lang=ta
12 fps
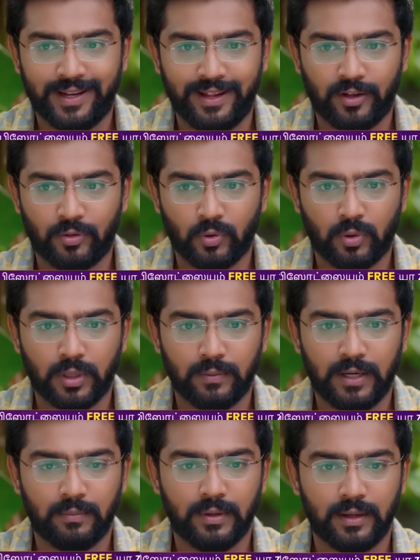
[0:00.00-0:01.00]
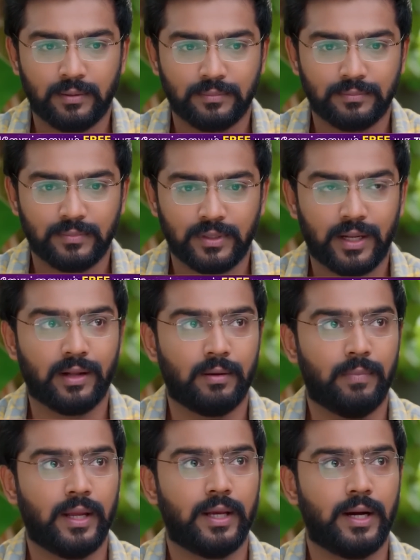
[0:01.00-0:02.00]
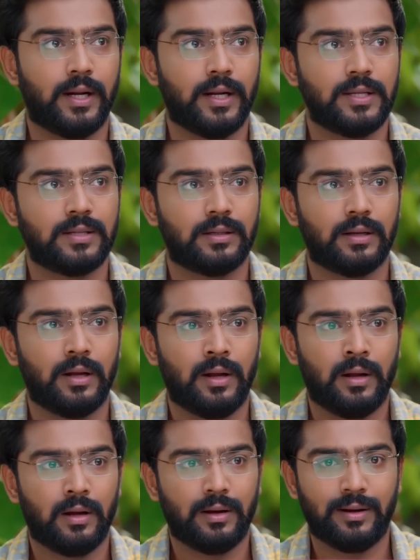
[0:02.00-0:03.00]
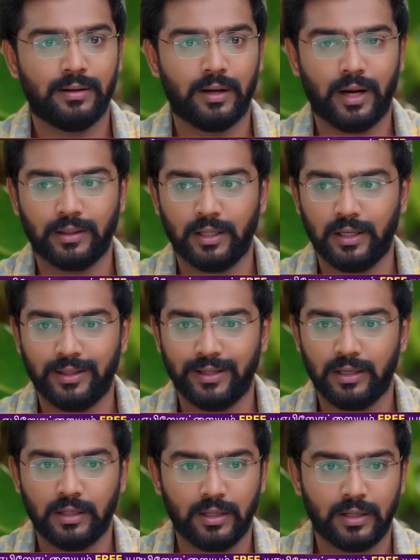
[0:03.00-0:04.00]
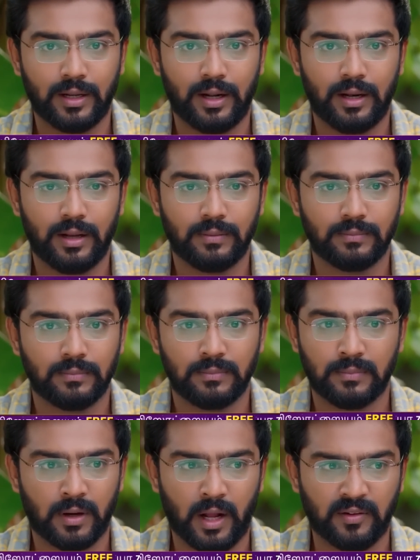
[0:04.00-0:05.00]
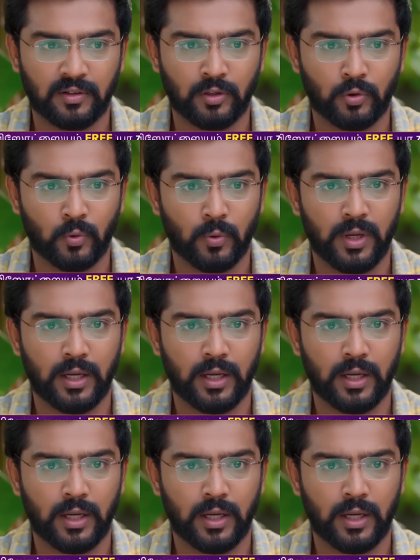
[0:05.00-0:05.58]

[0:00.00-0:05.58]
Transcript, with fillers: சரியா தூக்கமே இல்ல பயங்கர டென்ஷன் அது இதுன்னு இருந்ததுனால ஆசந்து